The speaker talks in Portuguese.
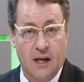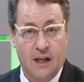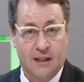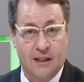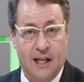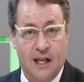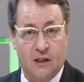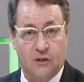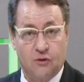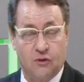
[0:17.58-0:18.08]

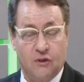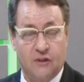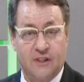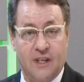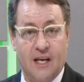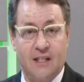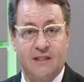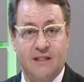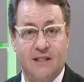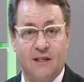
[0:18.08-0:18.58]
da
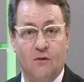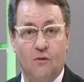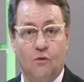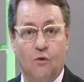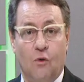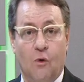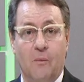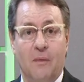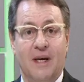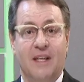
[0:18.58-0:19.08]
Associação
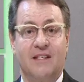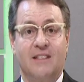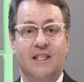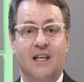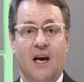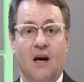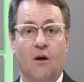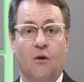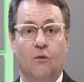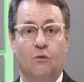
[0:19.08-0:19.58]

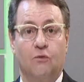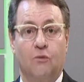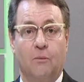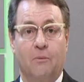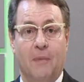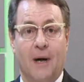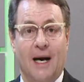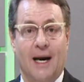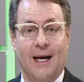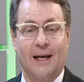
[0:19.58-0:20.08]
Comercial do
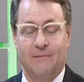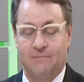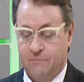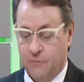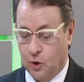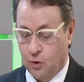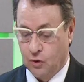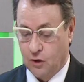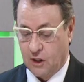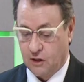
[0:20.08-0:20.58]
Pará.
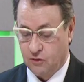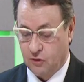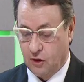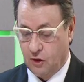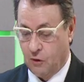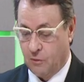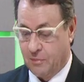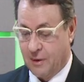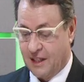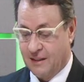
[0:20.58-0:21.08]
Doutora
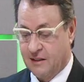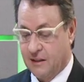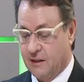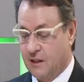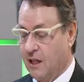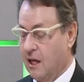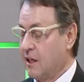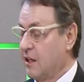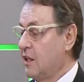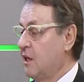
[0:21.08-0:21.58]
Sônia, é um prazer
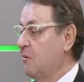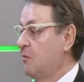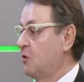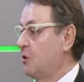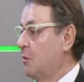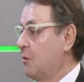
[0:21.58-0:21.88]
tê-la aqui, muito